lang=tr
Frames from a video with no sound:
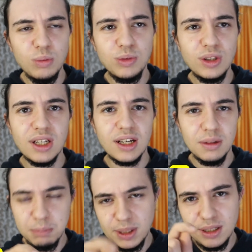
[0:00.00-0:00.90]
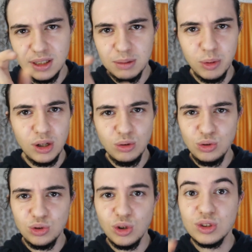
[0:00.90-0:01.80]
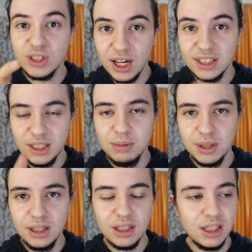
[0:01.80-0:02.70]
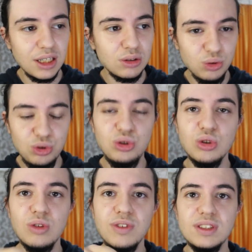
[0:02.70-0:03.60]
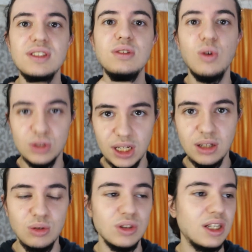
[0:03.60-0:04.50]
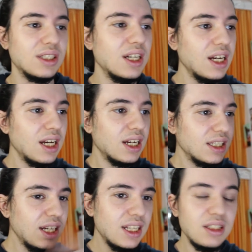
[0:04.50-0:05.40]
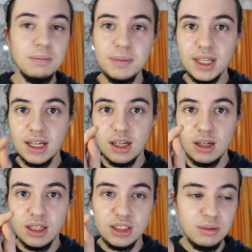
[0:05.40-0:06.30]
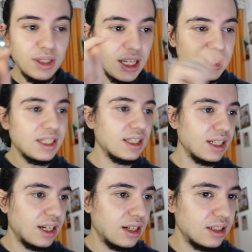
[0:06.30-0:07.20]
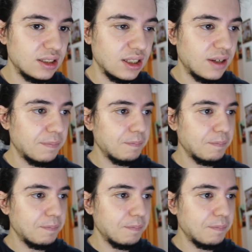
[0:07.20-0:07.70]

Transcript: olmuyor da bir böyle 3-4 saate bile kadar düşüyor ve sizi onaylıyorlar. Gelelim şimdi etiket ayarlarına.